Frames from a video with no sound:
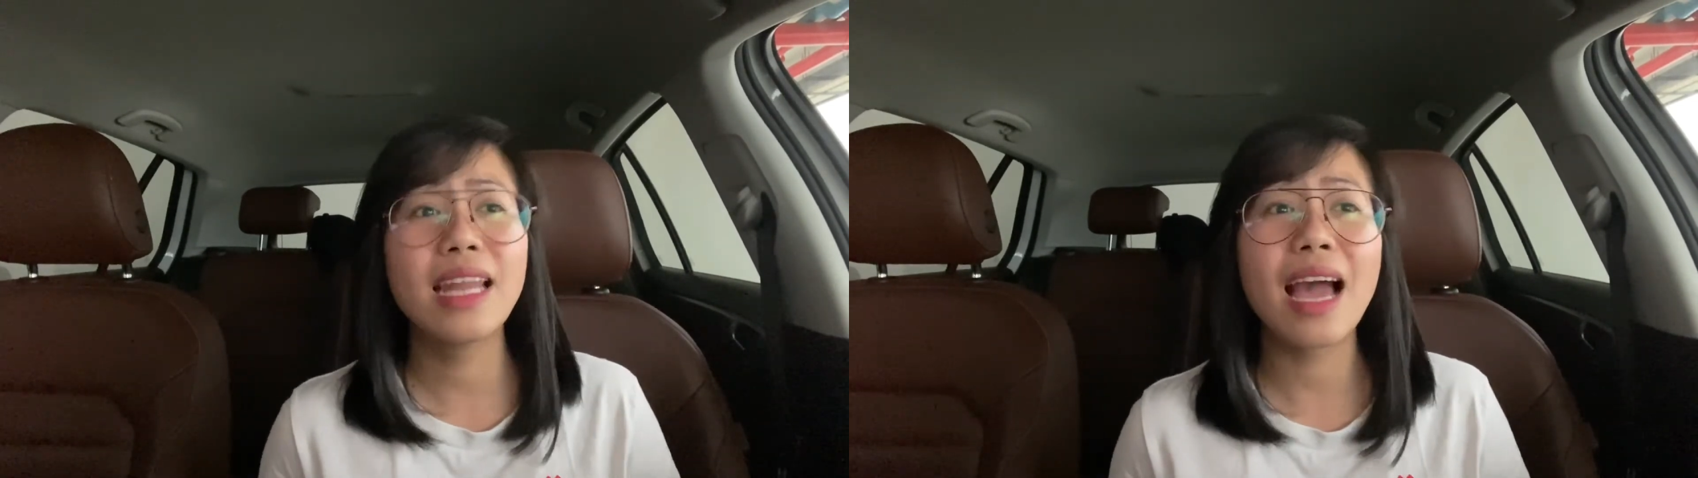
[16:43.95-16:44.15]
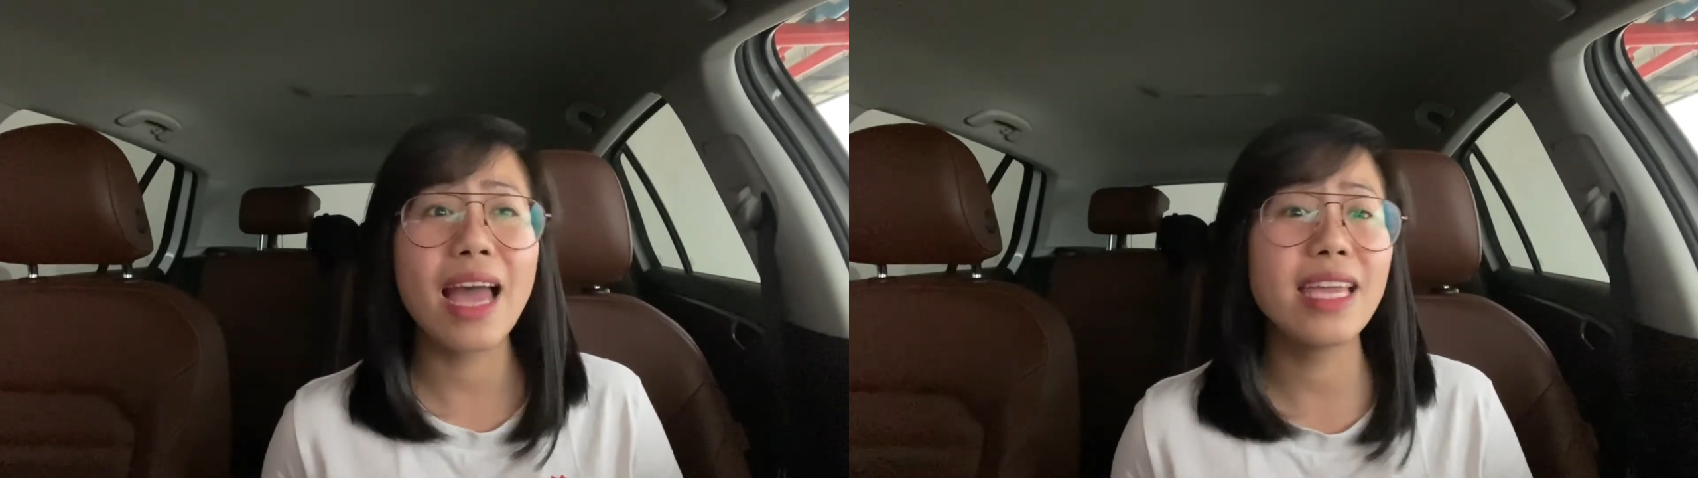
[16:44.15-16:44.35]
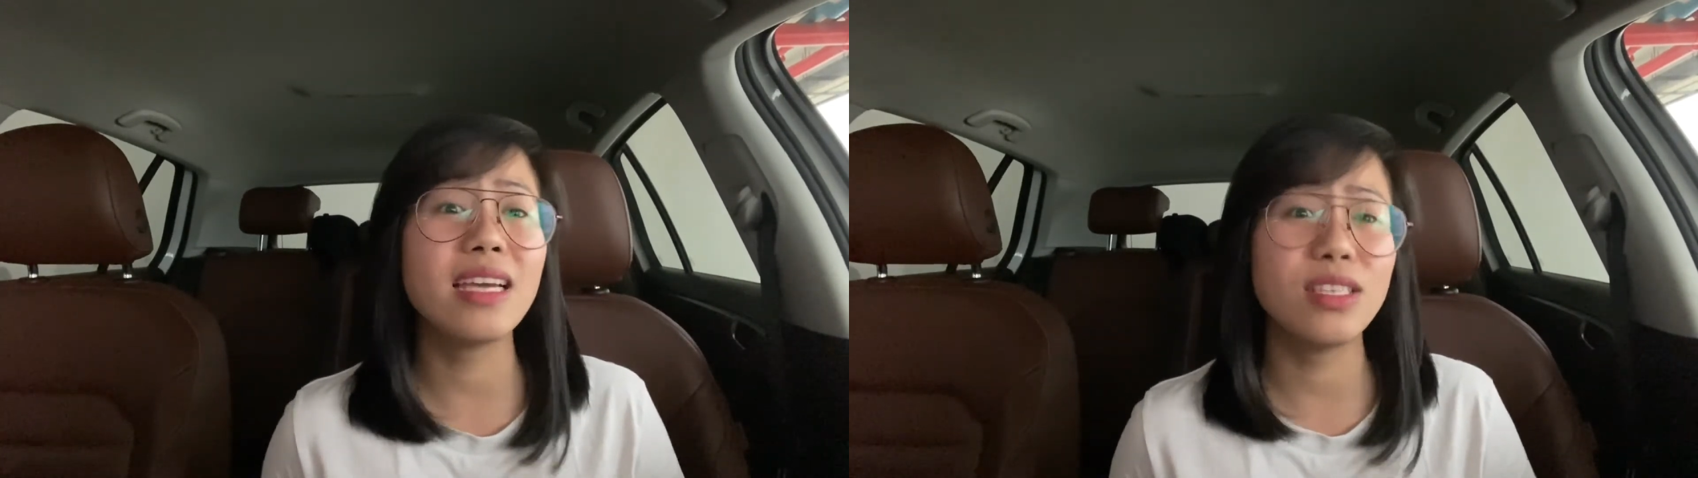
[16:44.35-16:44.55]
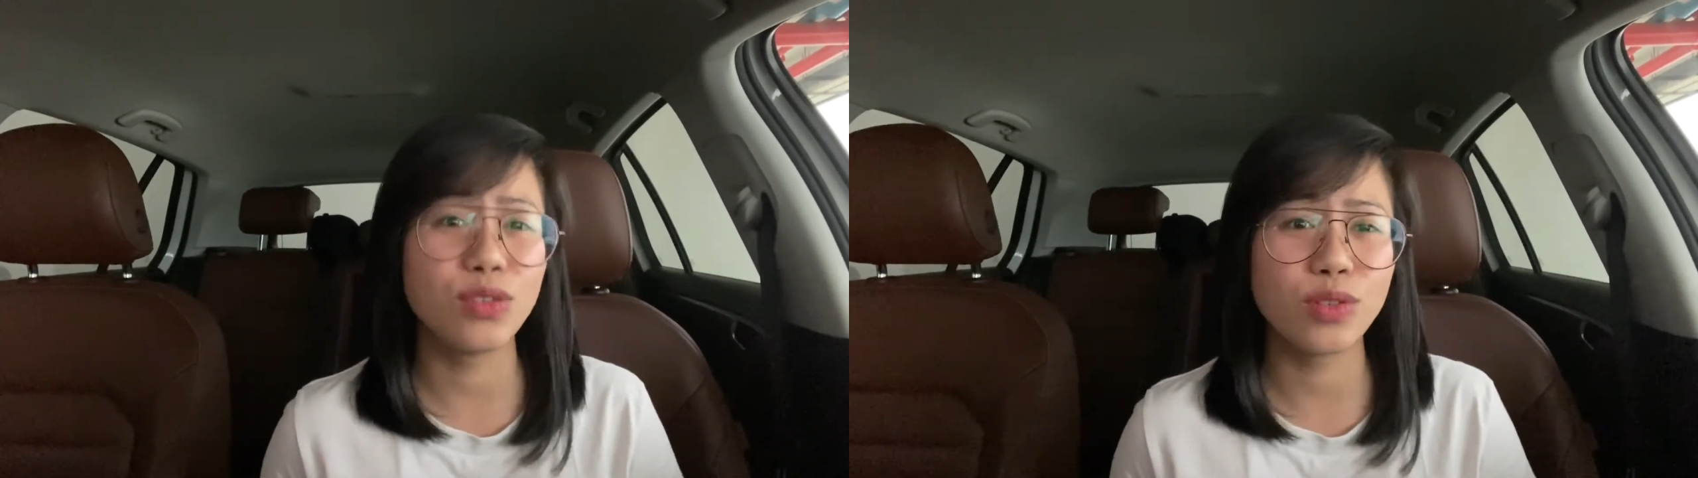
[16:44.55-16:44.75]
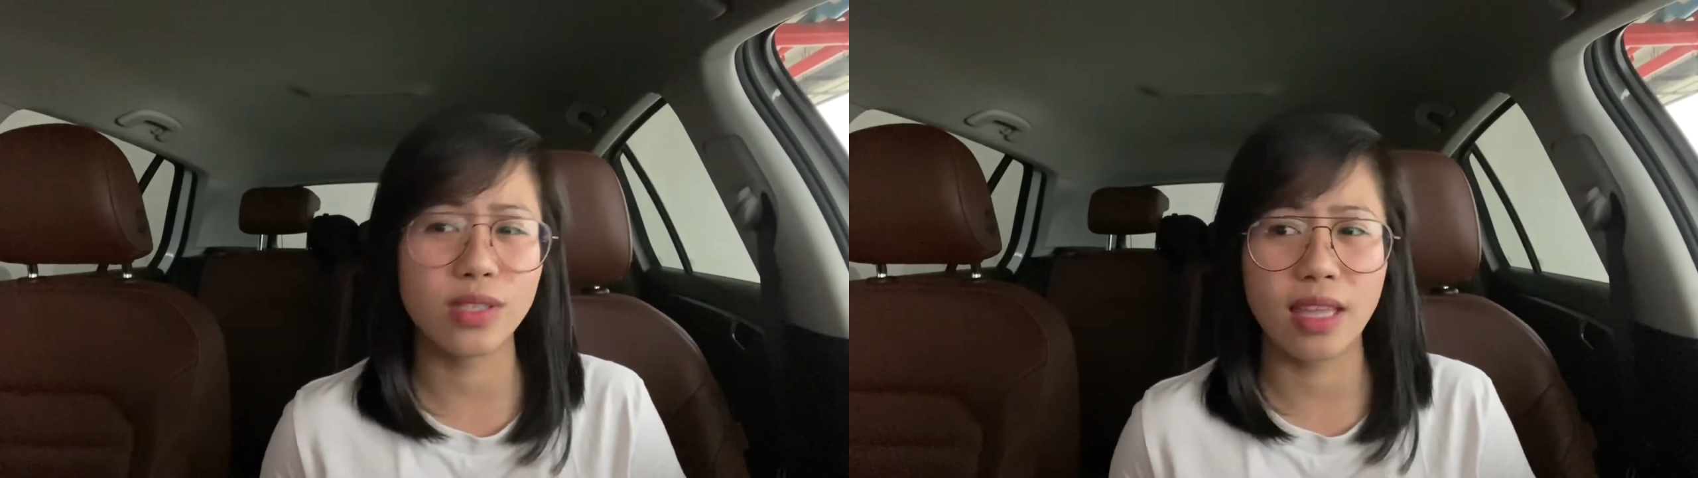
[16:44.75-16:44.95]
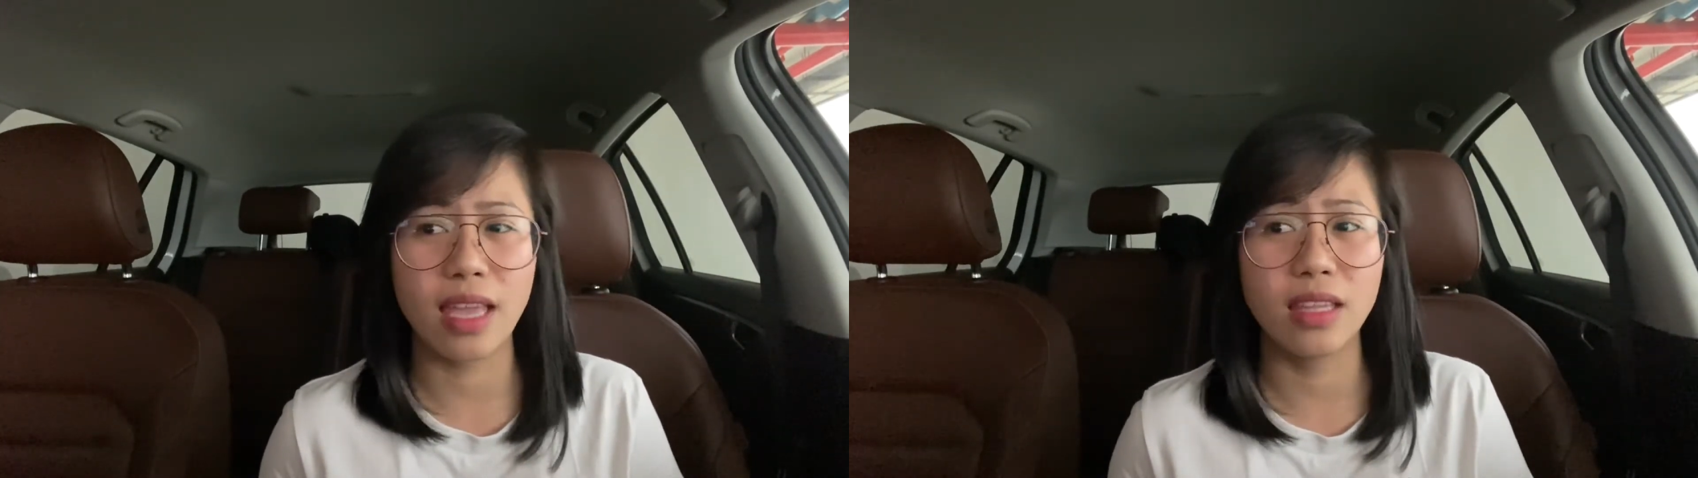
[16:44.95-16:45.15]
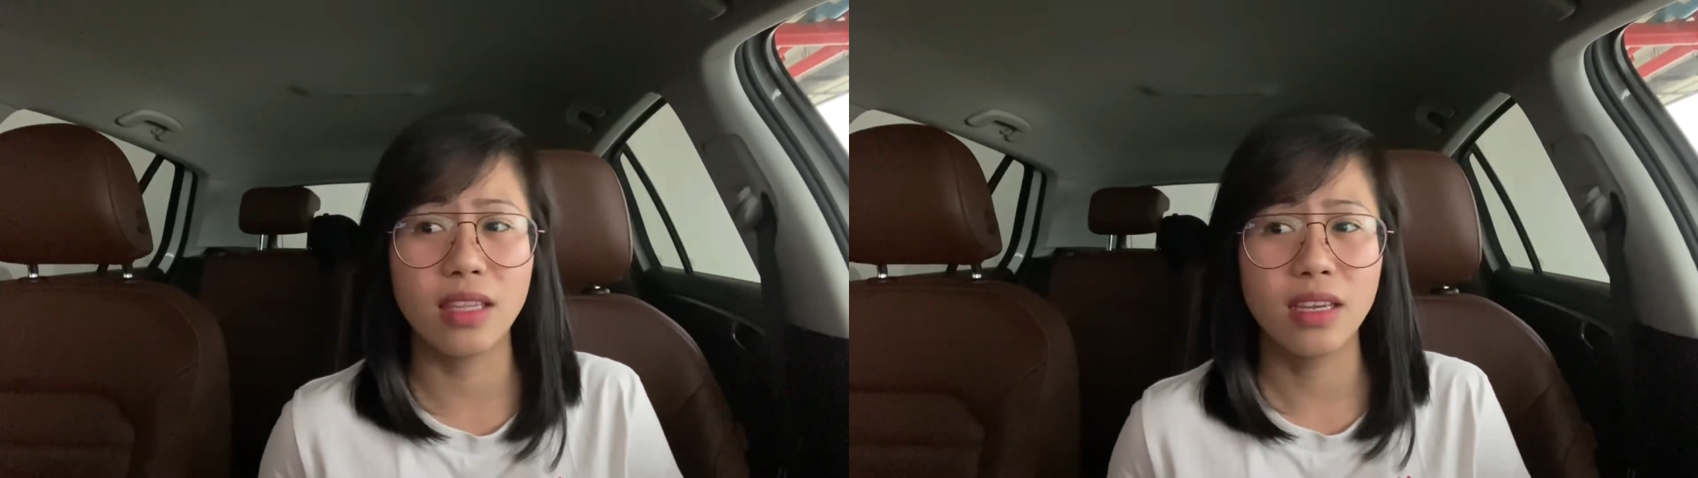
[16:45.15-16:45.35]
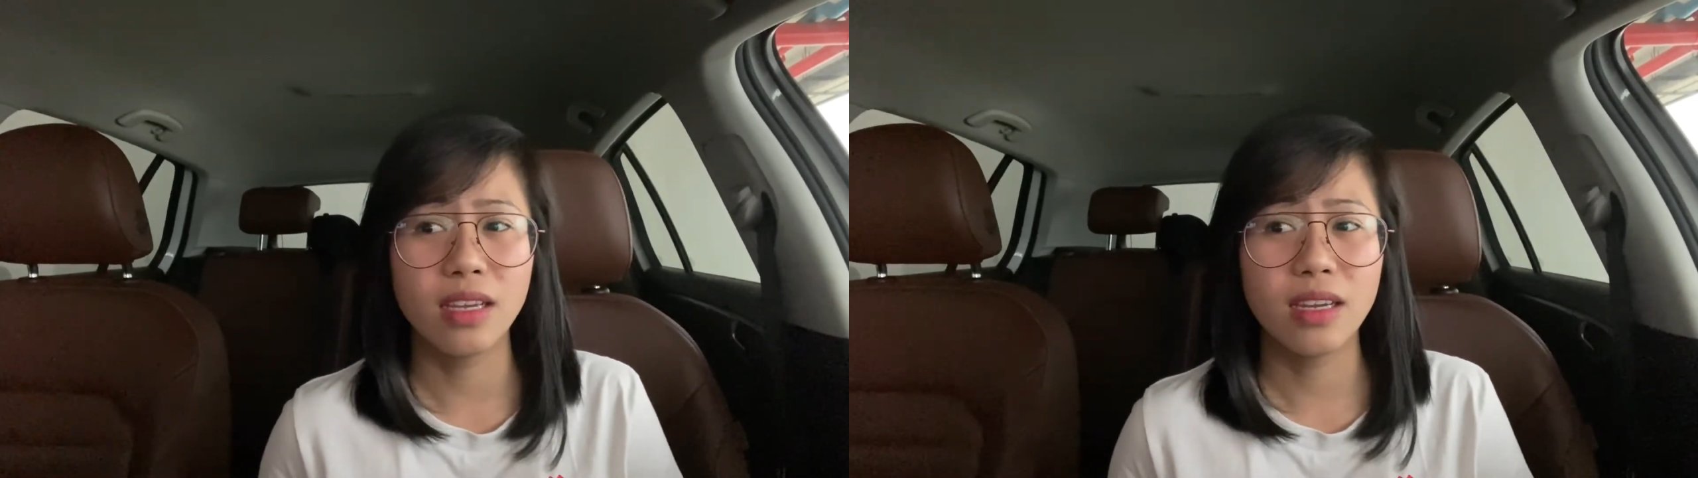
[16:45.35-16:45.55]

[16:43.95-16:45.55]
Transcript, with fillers: na kayang isustain